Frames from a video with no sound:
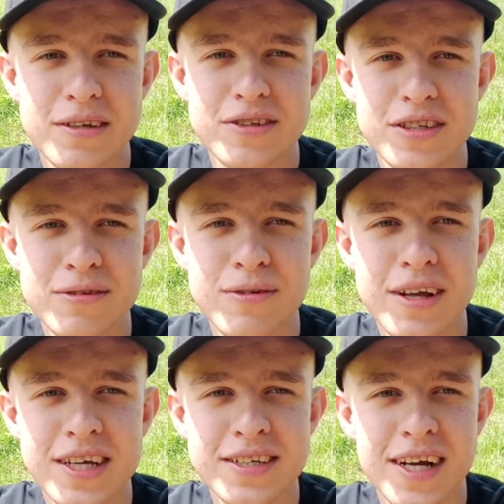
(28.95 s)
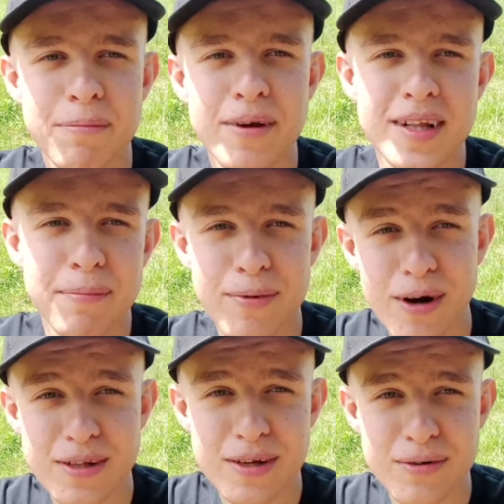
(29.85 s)
dzisiaj w ogóle jest taka piękna
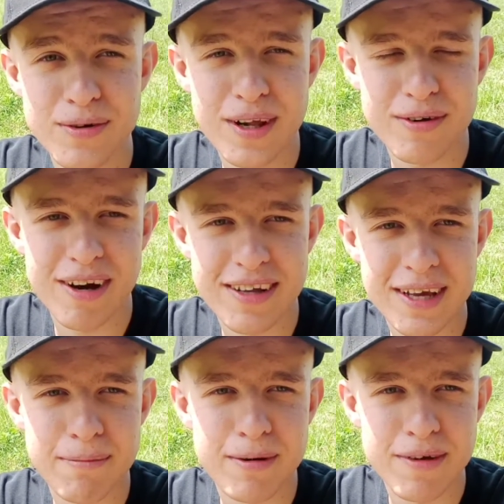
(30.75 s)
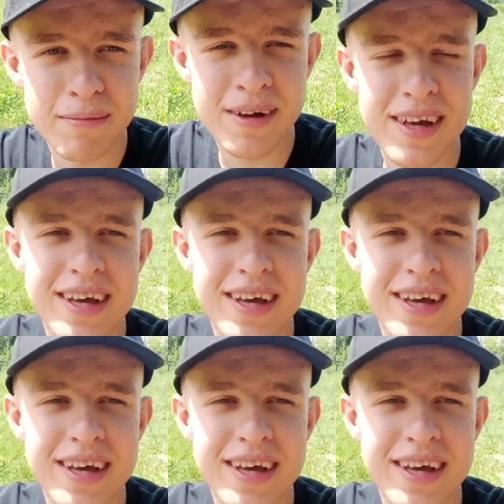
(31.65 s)
pogoda, w ogóle, kochanie, powiem.